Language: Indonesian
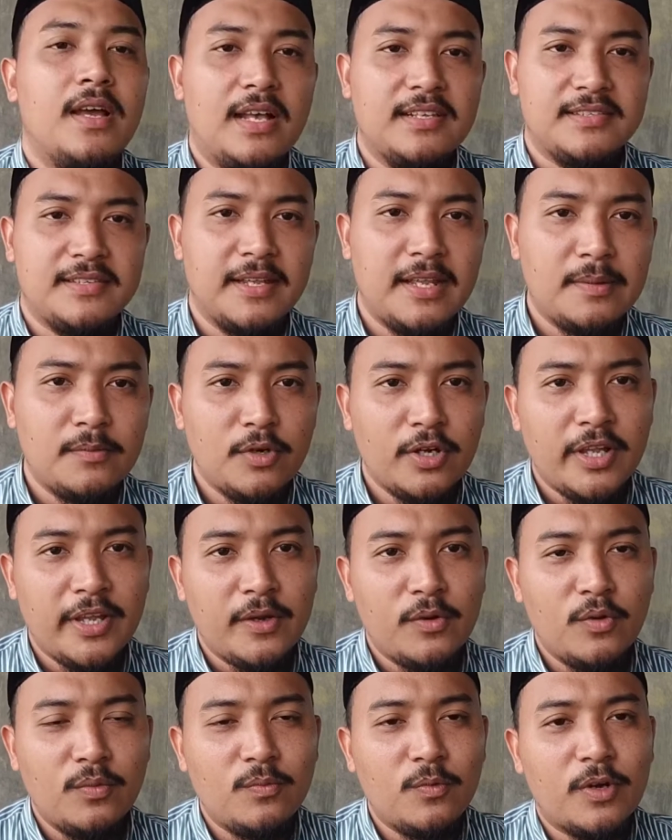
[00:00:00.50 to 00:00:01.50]

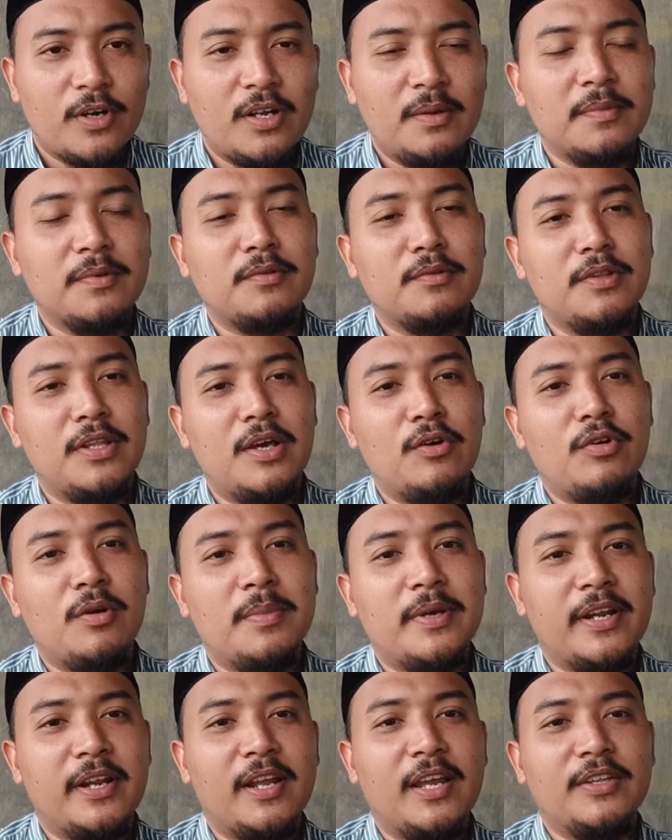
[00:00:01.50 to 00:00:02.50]
Assalamualaikum warahmatullahi
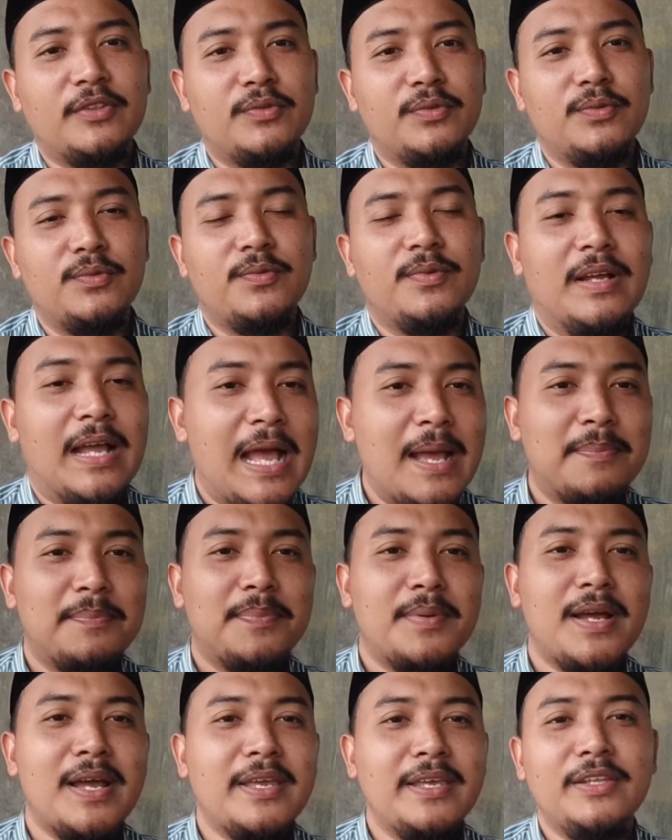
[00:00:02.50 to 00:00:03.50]
wabarakatuh.
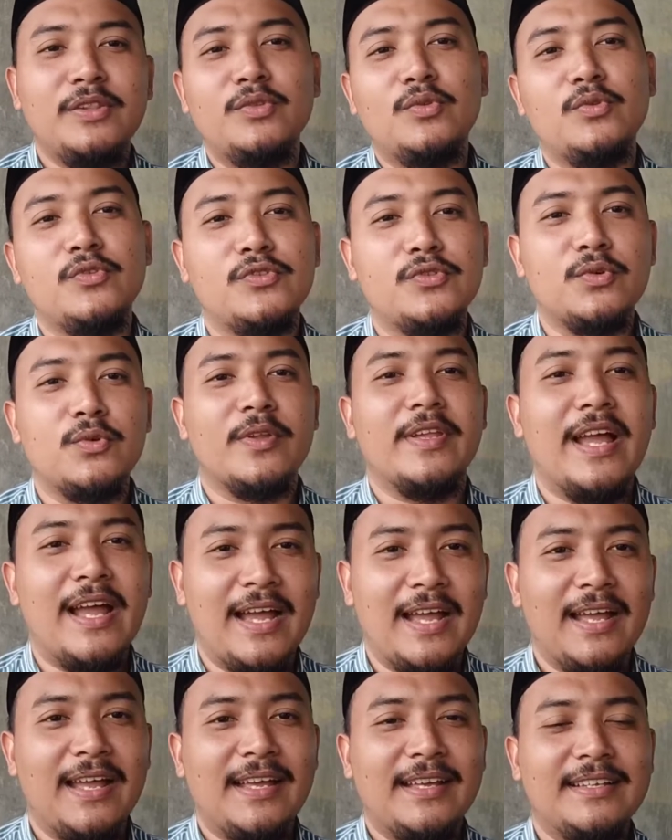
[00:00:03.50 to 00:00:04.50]
Apa itu
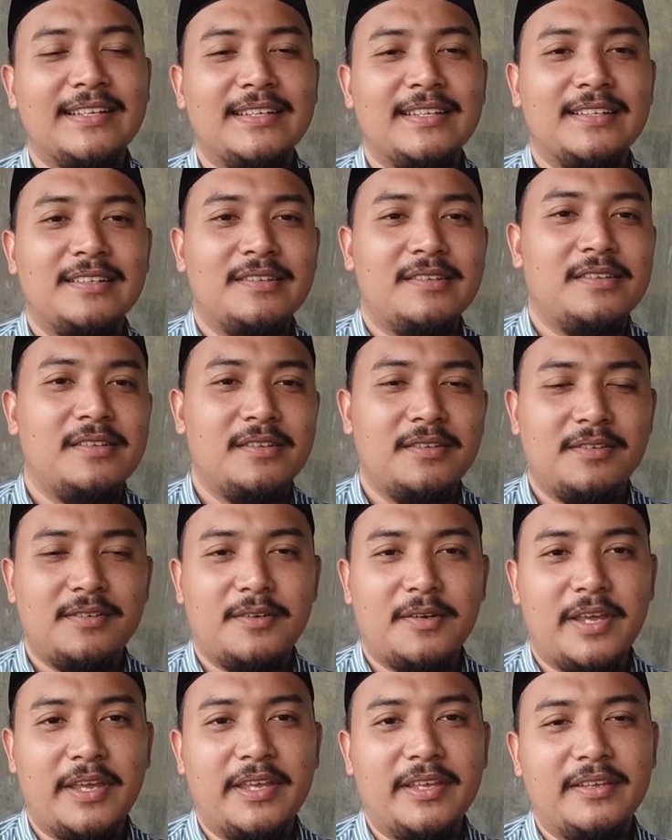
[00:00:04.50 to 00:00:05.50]
sunnah?
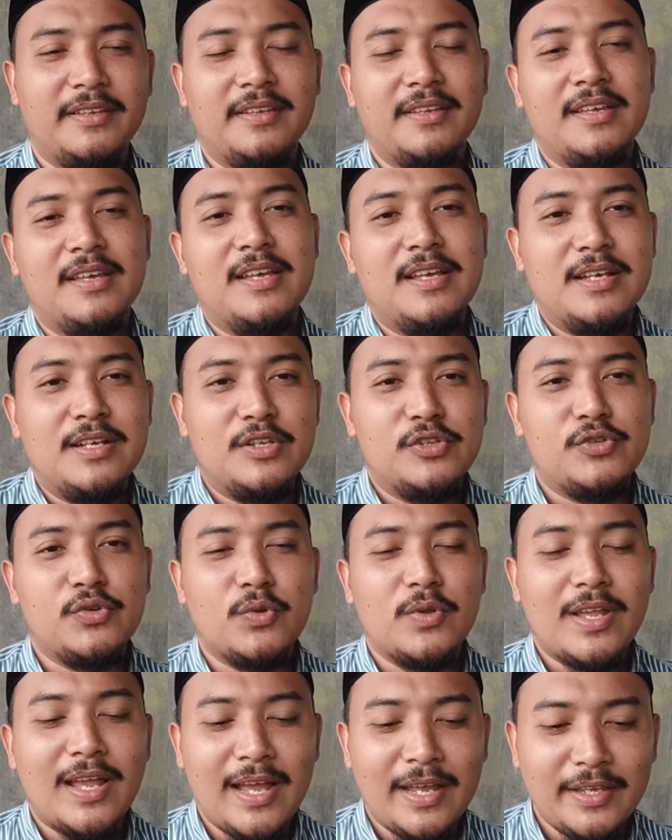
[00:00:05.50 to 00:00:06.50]
Oke,
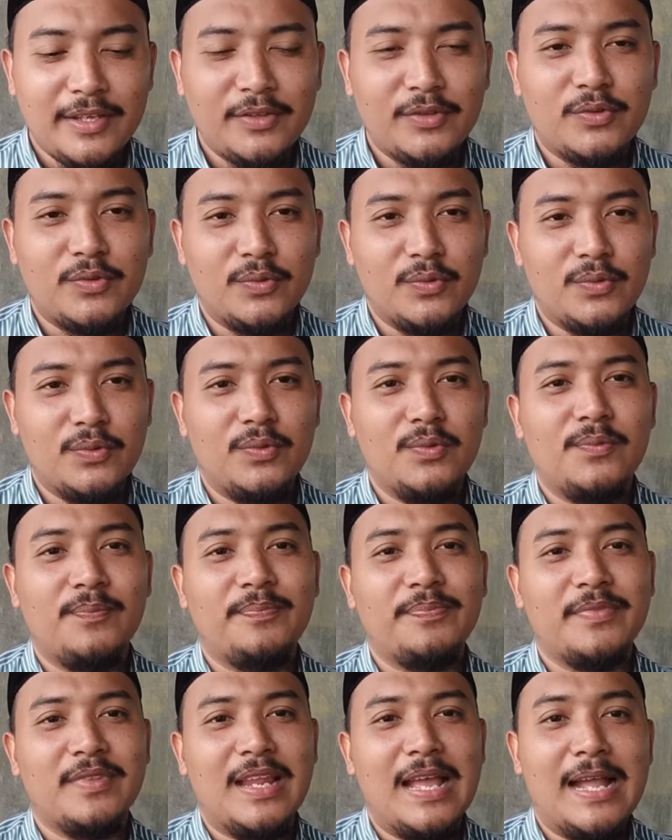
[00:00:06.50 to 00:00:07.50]
sunnah itu
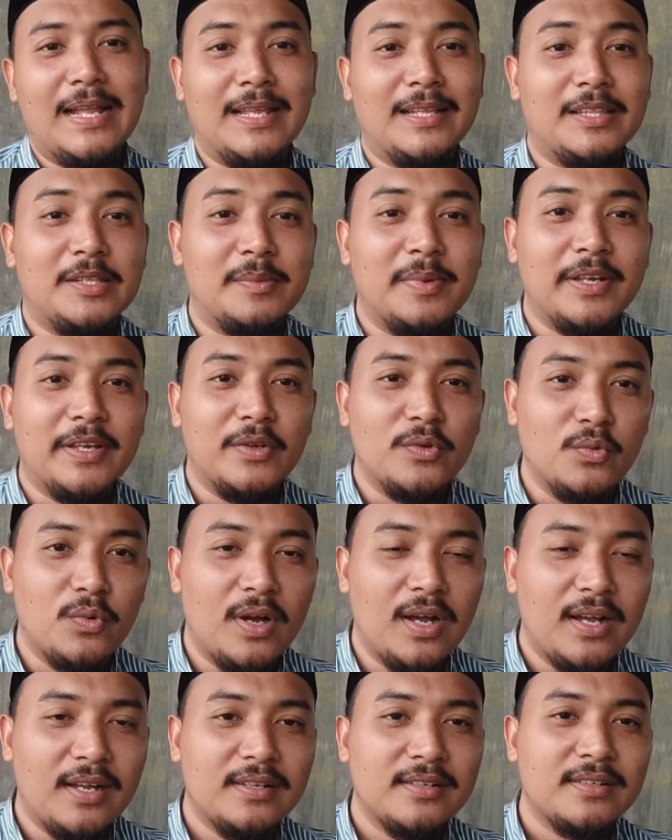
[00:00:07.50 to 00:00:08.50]
ada terbagi
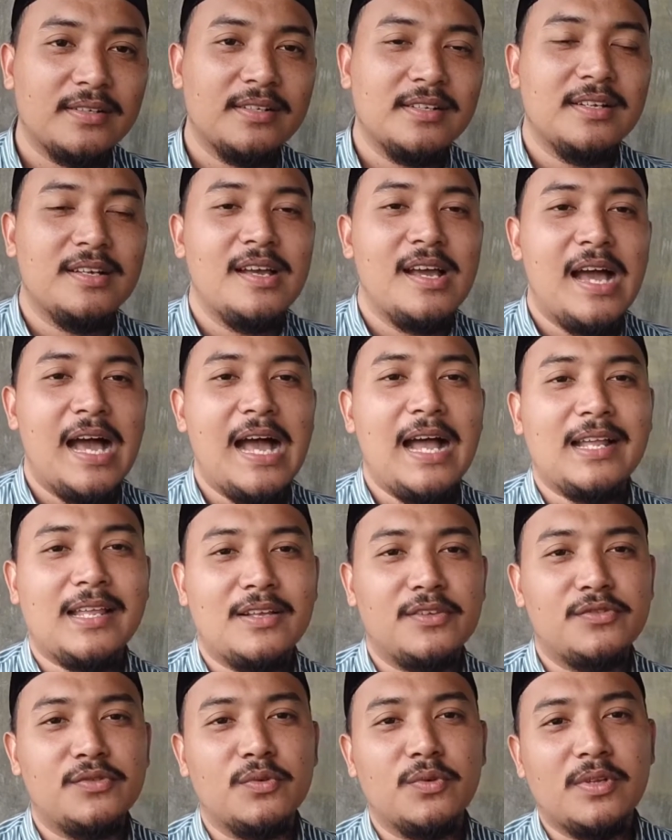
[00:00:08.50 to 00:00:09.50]
dua.
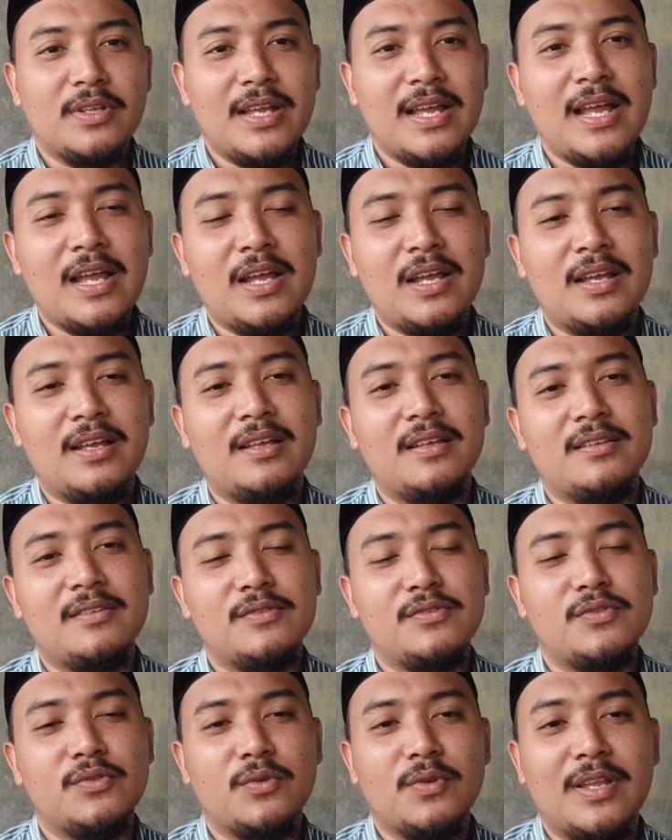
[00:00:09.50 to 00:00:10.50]
Ada sunnah,
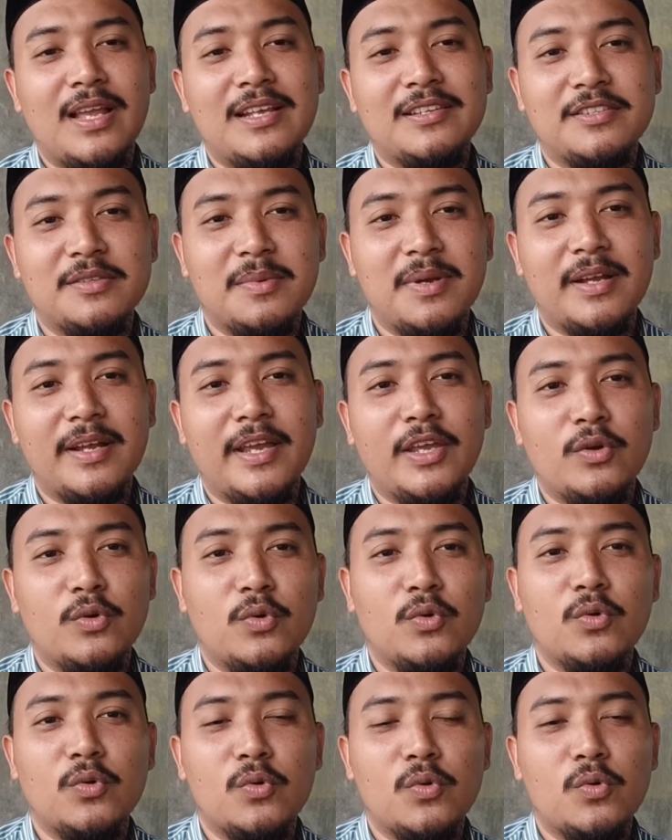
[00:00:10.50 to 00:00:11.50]
sunnah sebagai
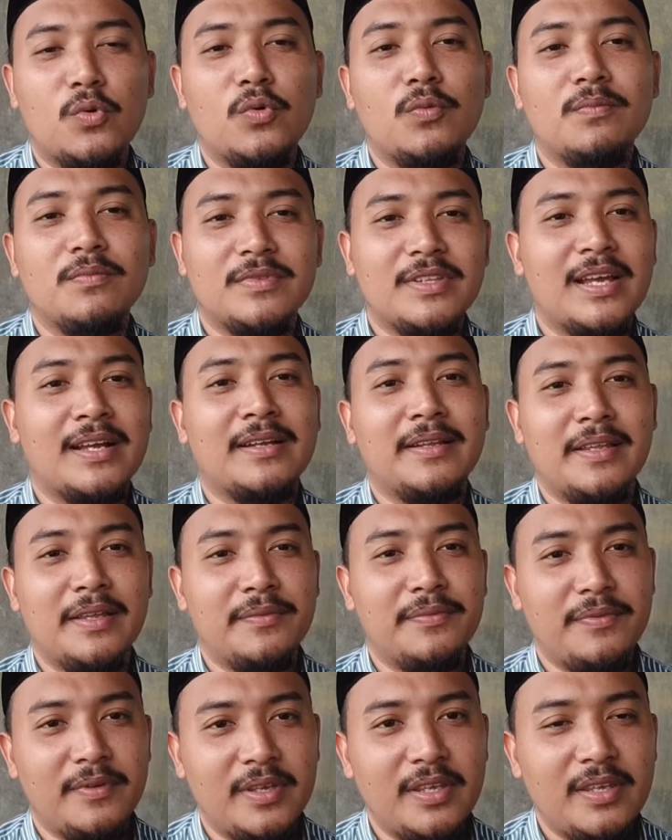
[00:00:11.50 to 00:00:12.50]
hukum
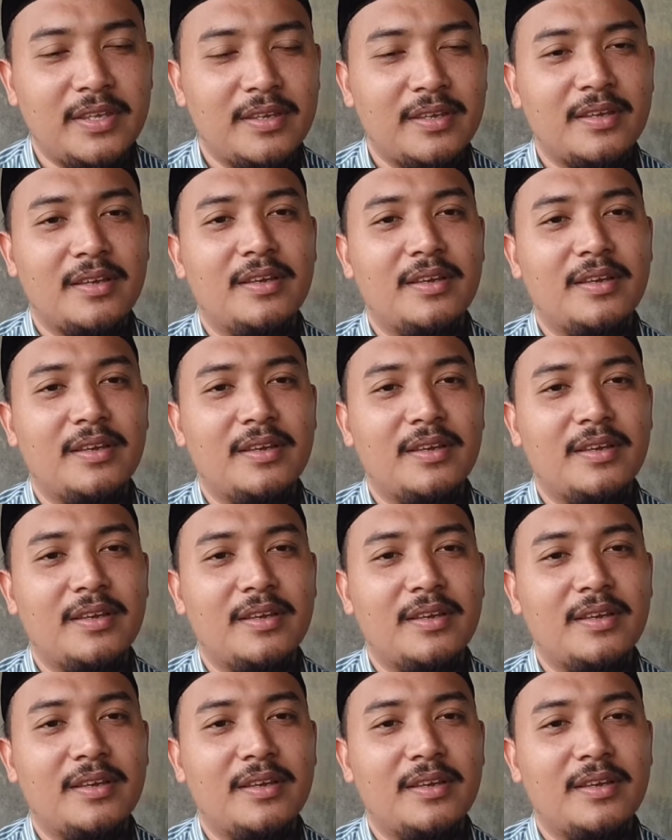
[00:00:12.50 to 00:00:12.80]
taklifi,